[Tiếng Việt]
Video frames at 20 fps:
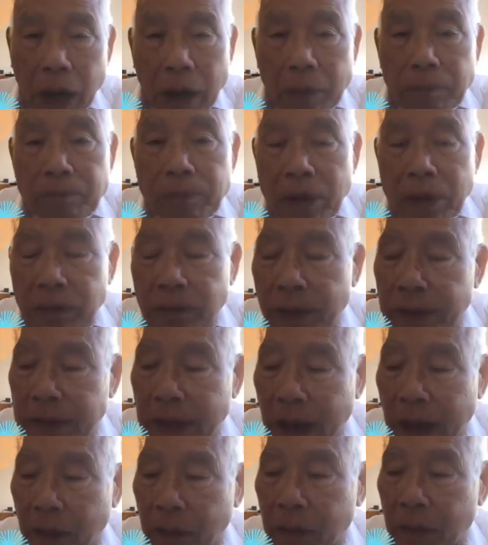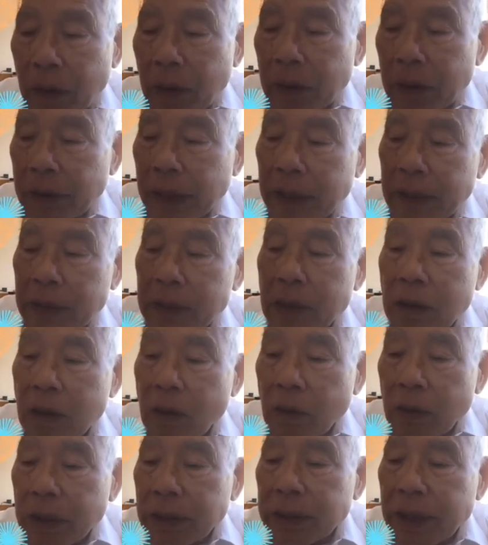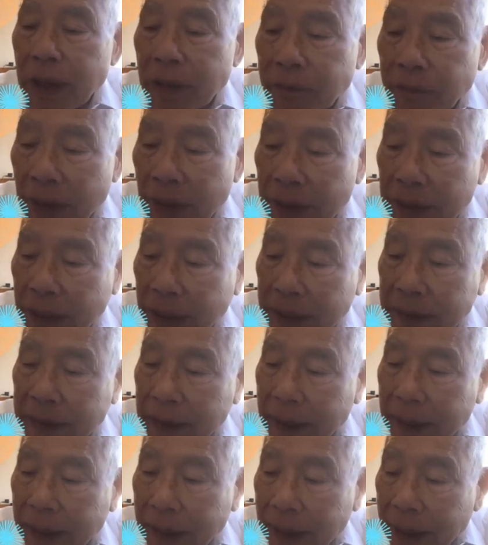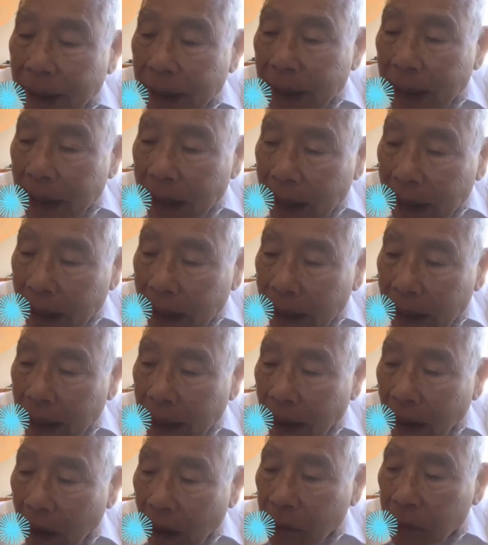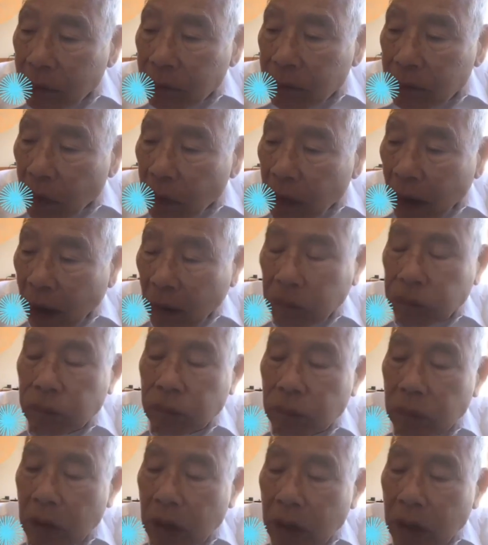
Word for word: âm mưu với nhau để đưa Ngô Đình Diệm về thay thế à, ông Bửu Lộc,